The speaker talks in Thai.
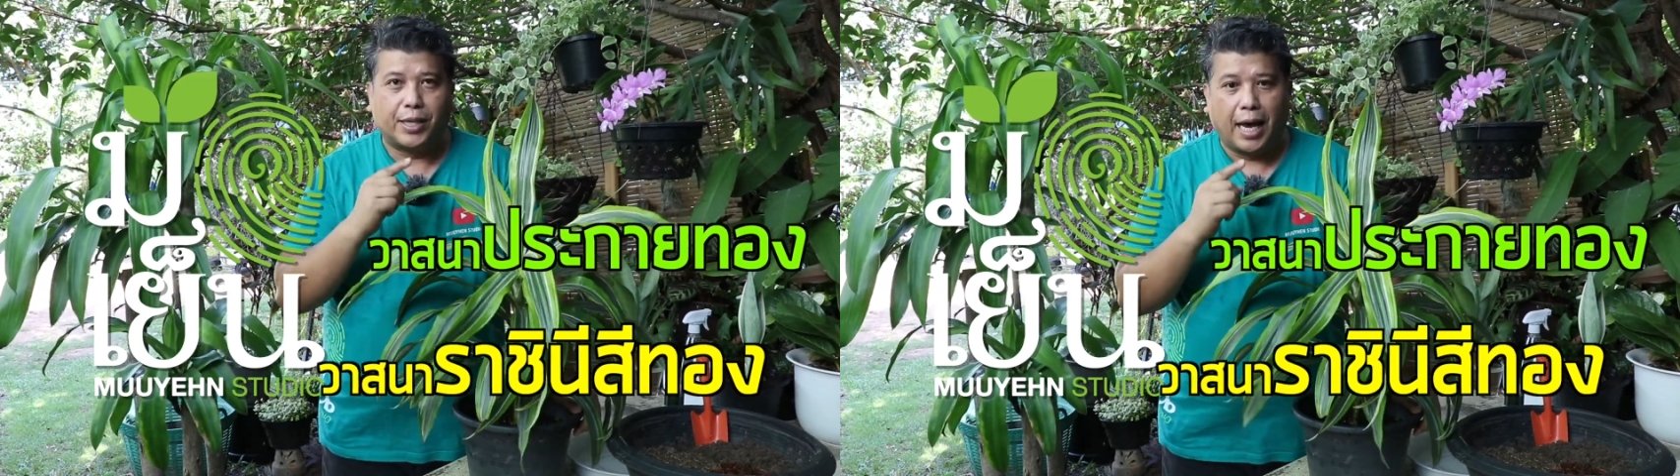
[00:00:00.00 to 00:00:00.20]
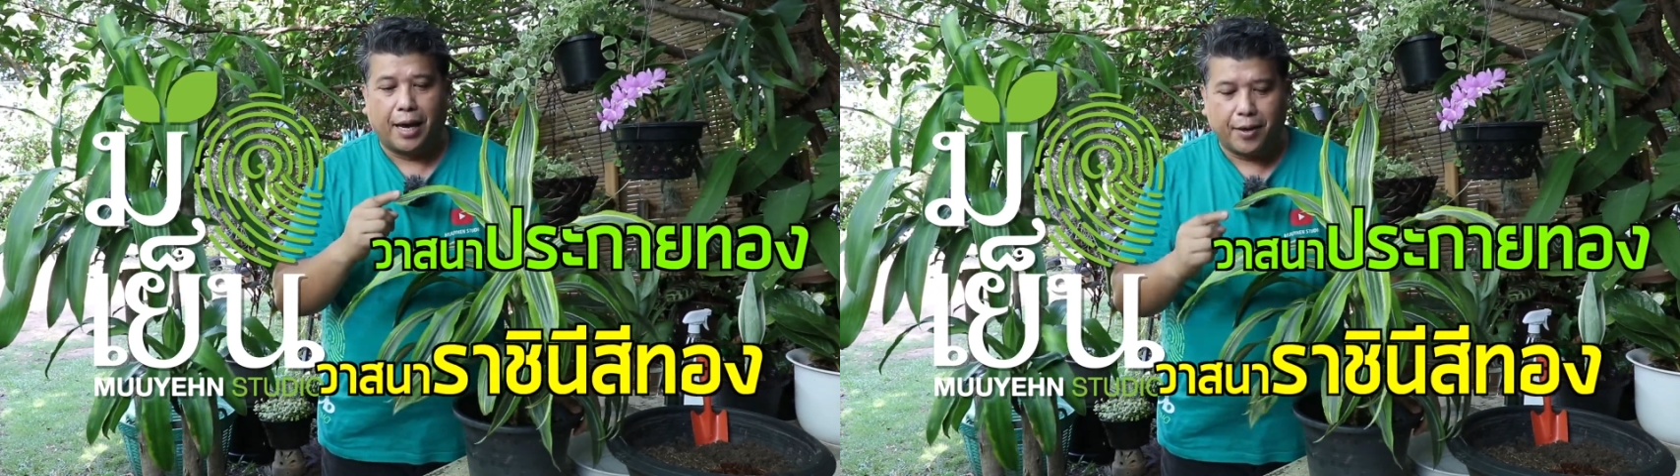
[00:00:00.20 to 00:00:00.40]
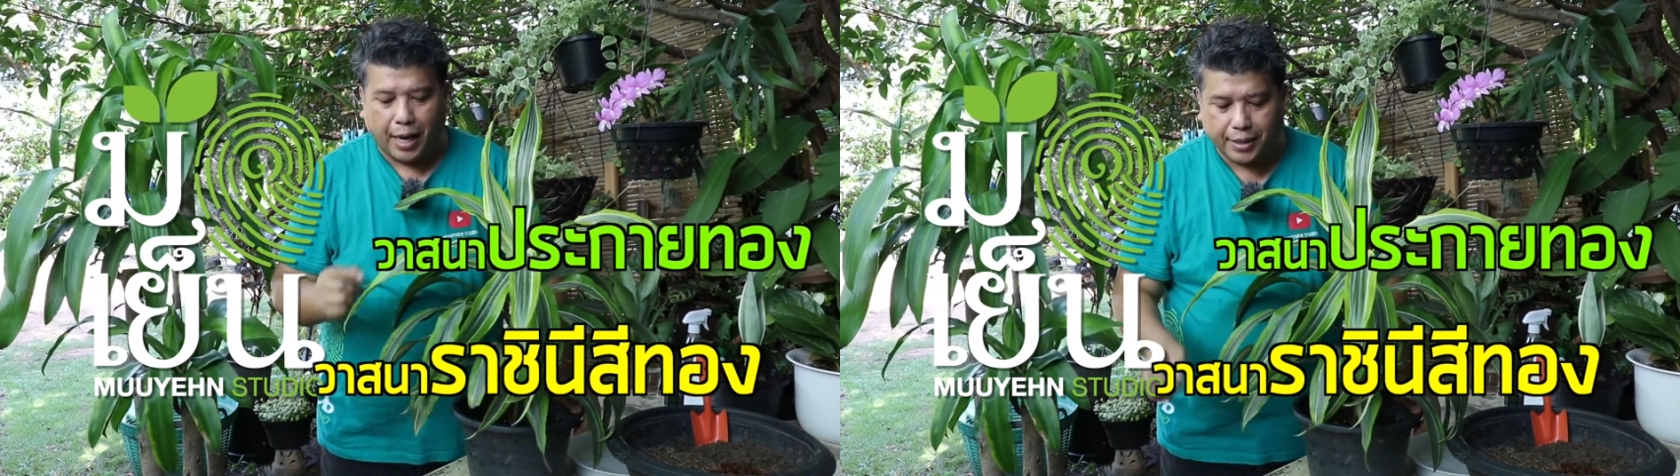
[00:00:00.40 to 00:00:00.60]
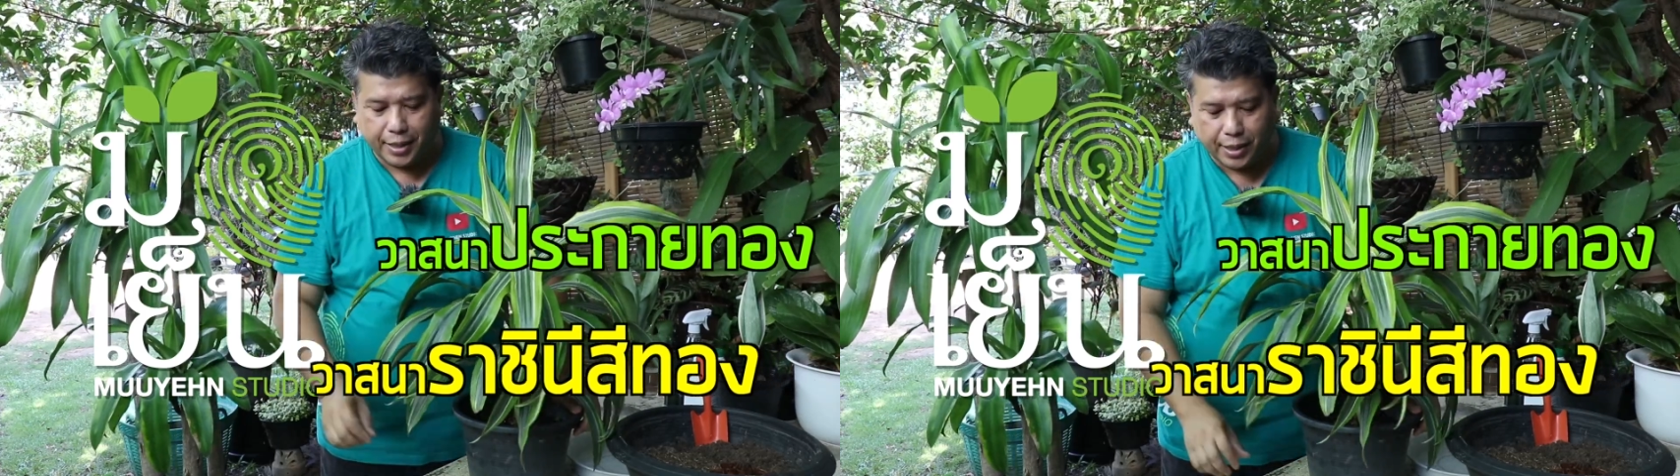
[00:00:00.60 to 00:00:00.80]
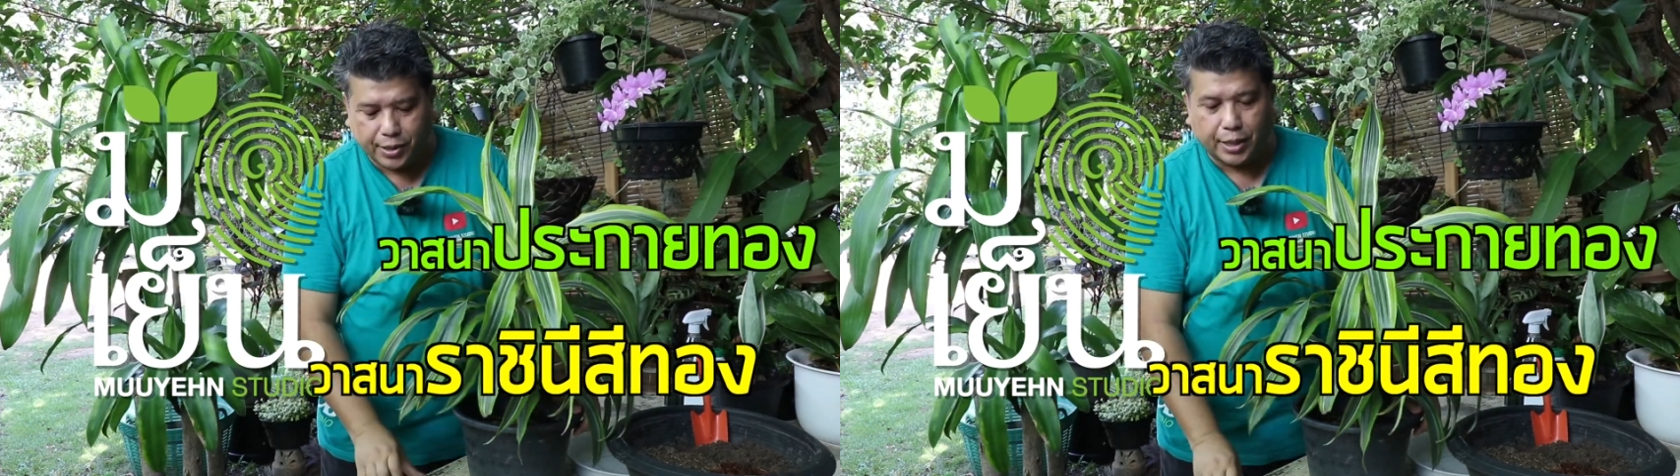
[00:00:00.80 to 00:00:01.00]
สนารา
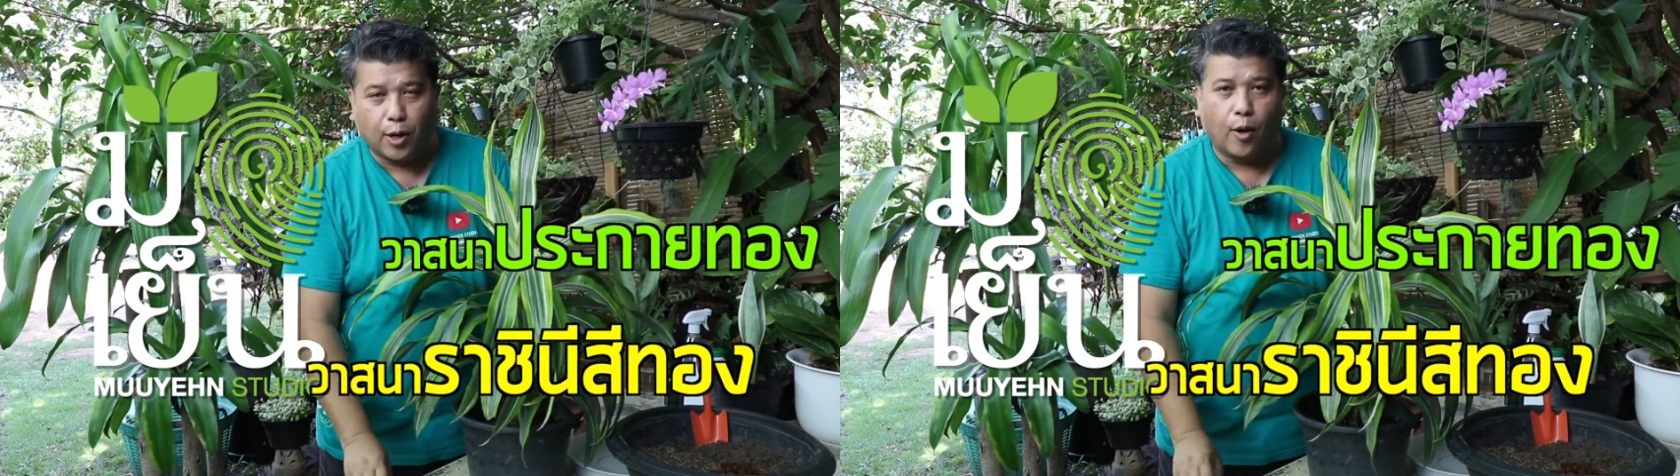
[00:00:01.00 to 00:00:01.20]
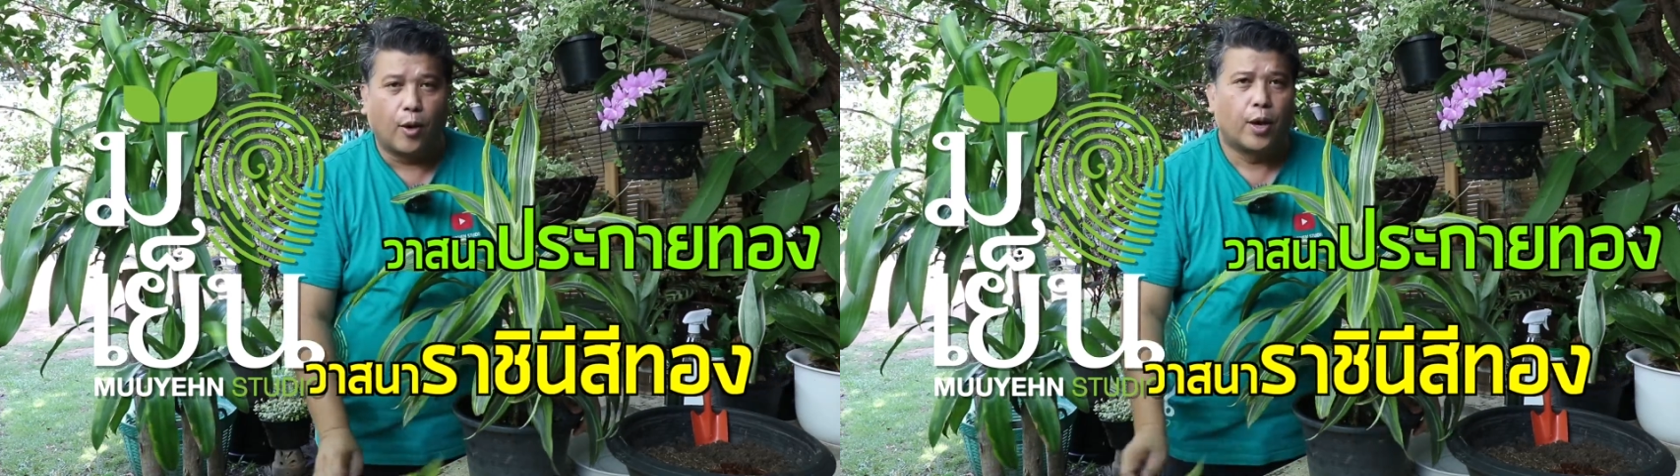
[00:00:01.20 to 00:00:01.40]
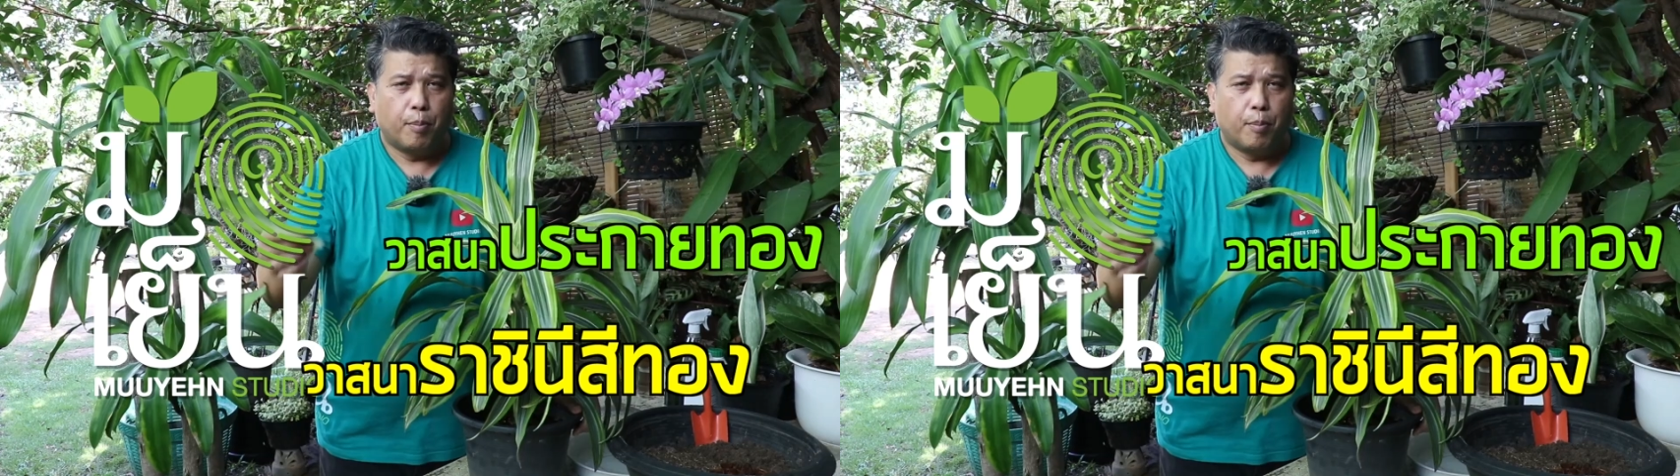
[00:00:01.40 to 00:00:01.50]
ชินีสีทอง